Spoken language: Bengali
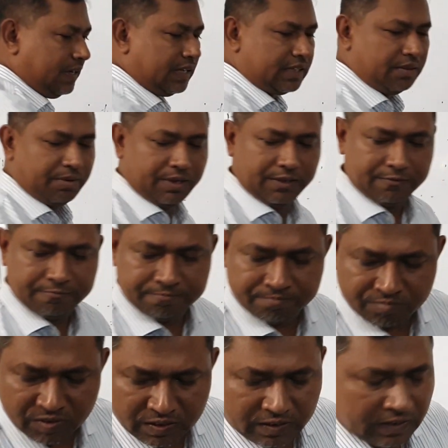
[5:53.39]
লিখতে পারি
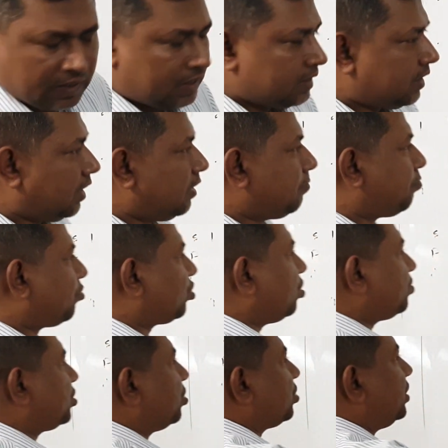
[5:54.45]
তাহলে
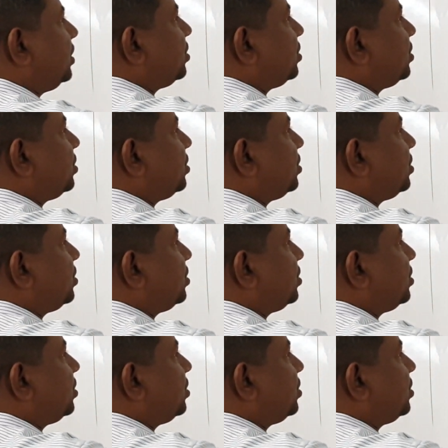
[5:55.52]
প্রথম শক্তি